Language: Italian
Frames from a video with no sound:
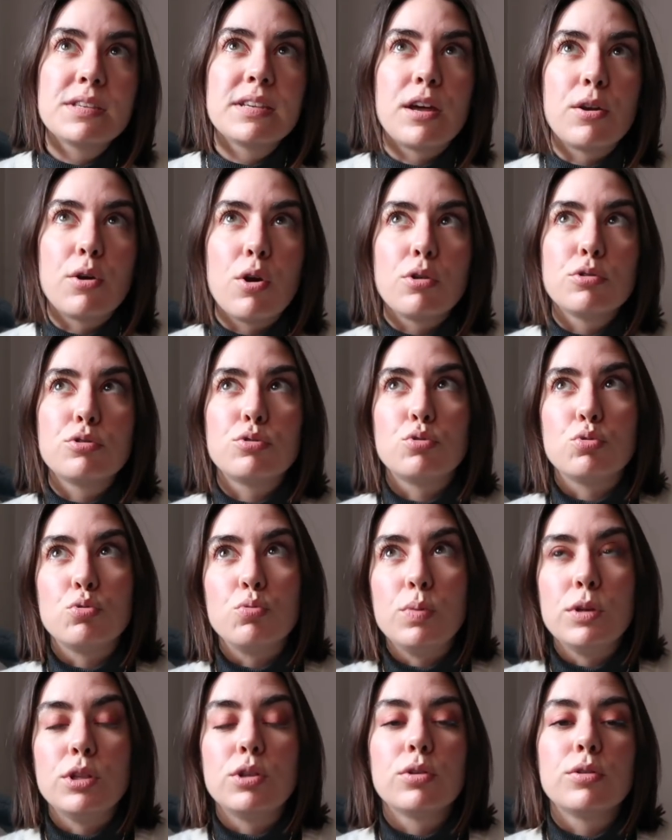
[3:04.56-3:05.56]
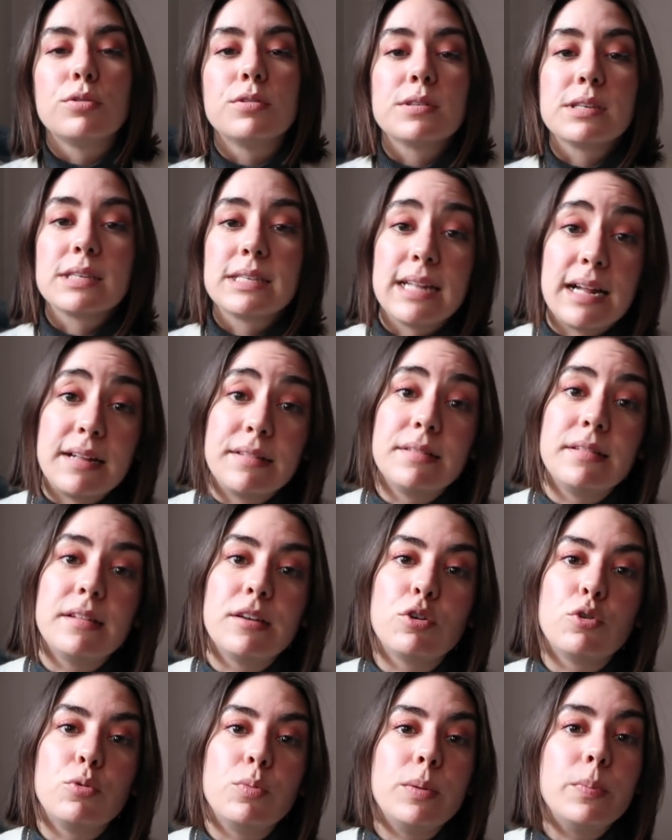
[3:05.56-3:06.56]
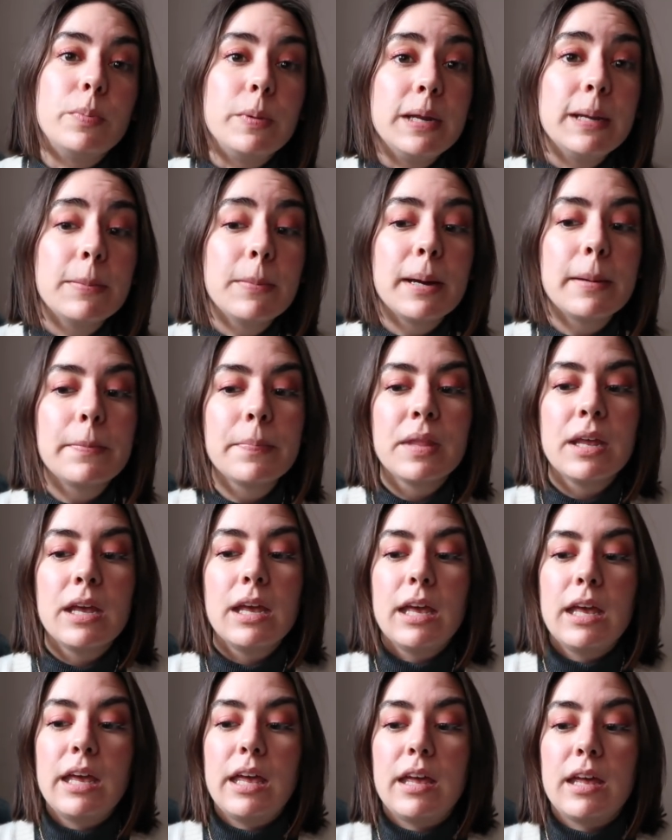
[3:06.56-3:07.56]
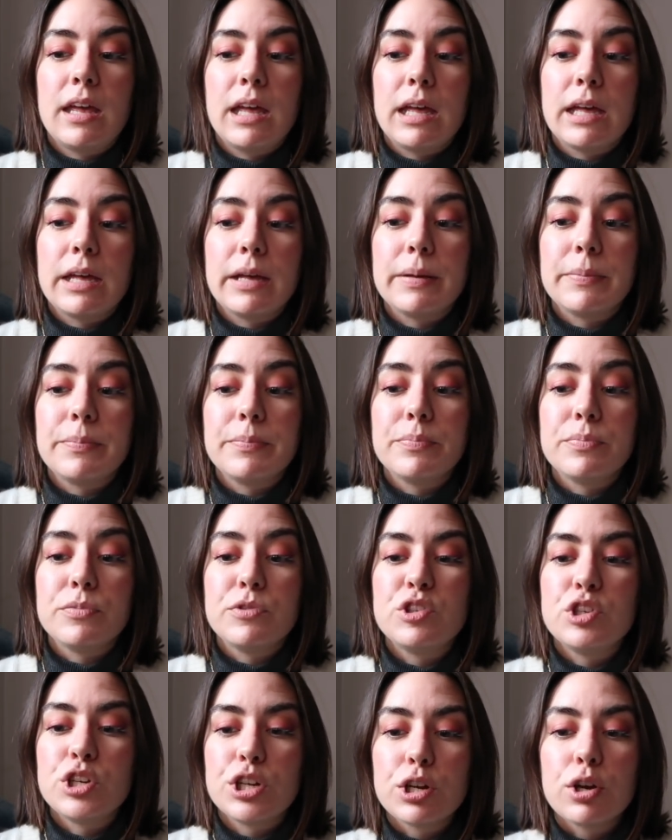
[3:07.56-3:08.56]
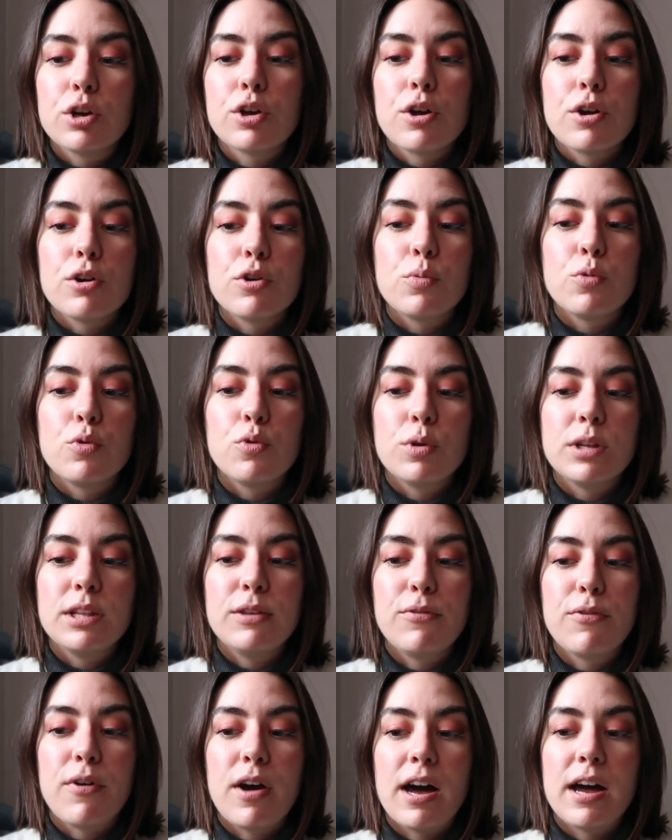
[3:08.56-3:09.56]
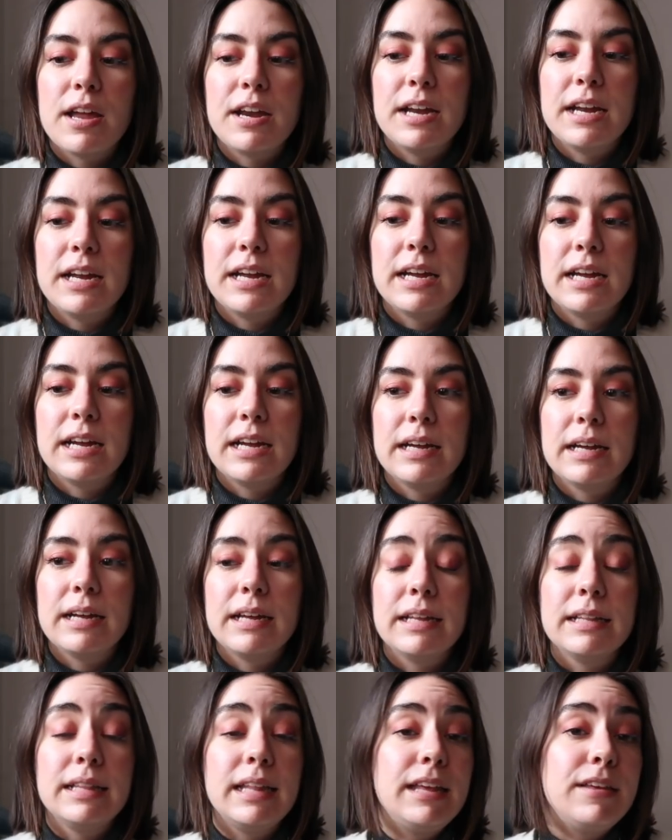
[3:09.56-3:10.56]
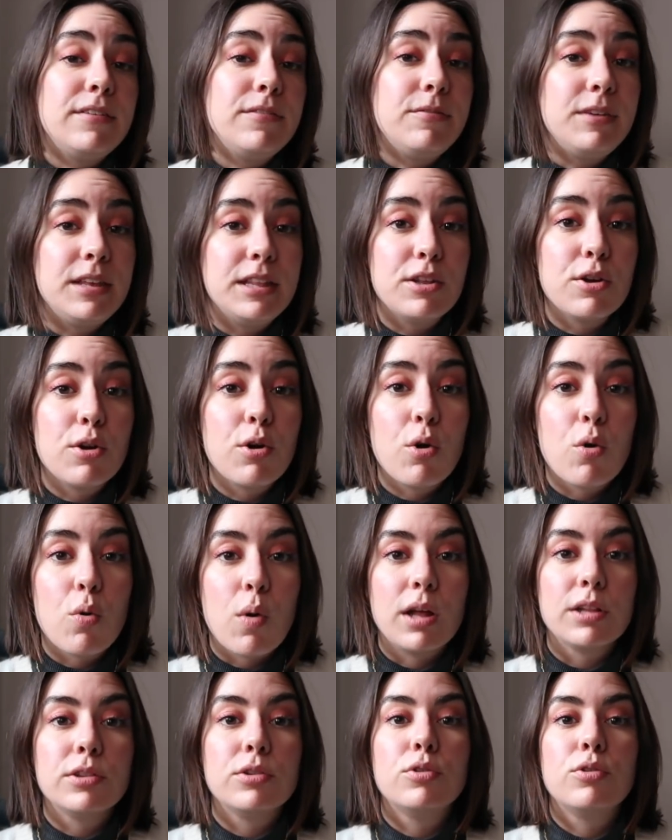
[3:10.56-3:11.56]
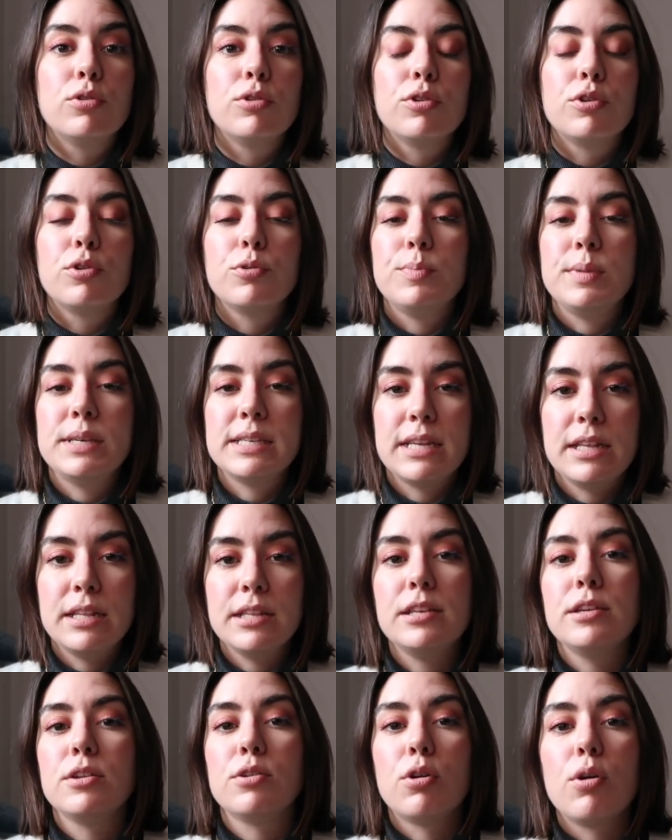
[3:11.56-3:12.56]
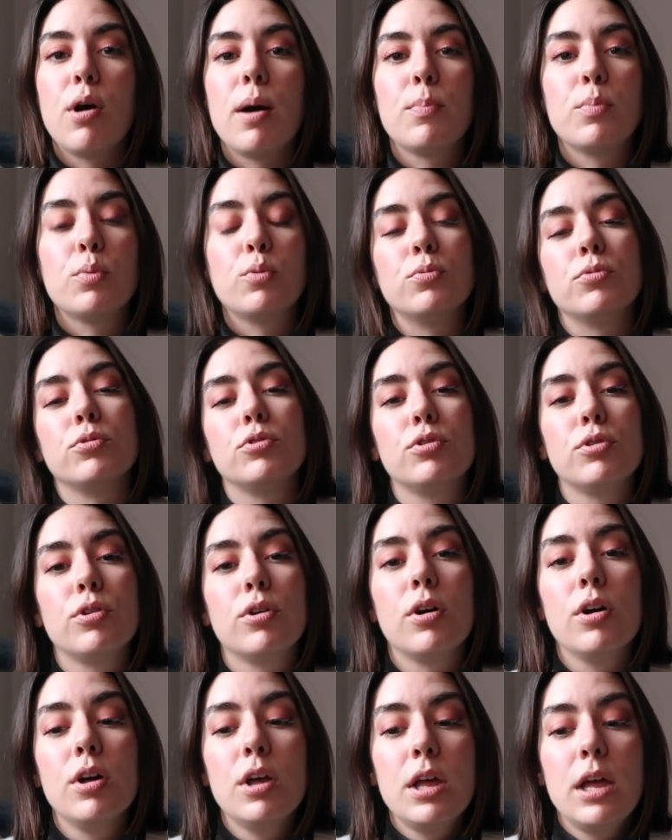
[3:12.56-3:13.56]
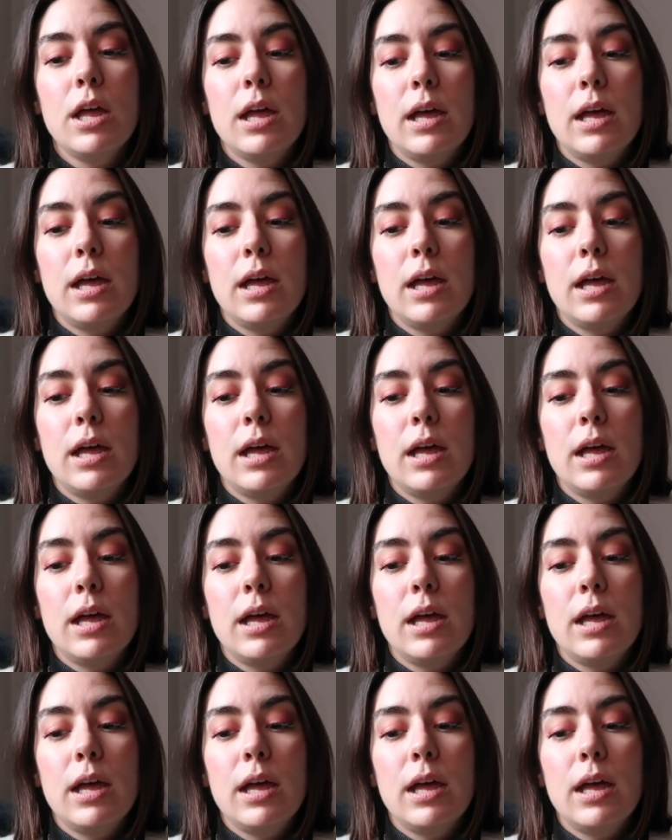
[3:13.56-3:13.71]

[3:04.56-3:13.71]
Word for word: sarò subito costante come prima Um, cercherò comunque di fare dei video quando mi sentirò appunto